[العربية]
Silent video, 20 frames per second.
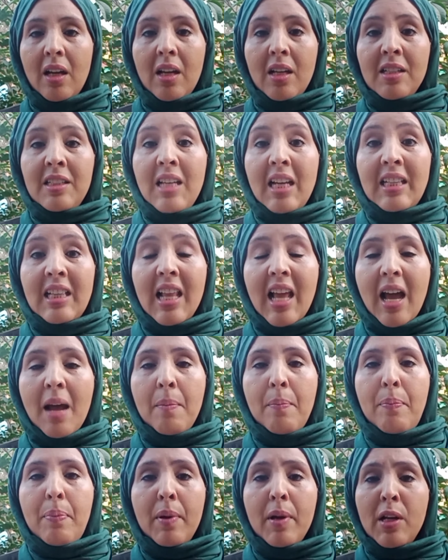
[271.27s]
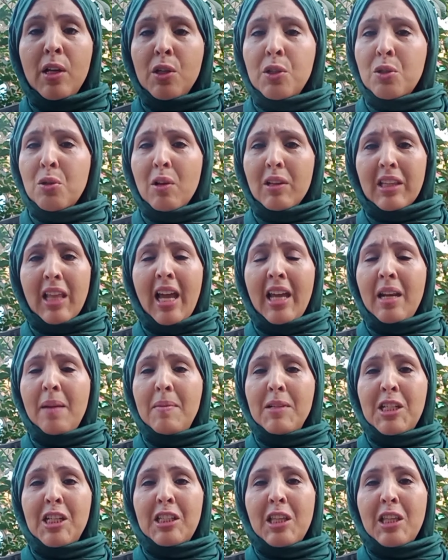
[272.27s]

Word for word: ديال الاب السلطه حنا ماشي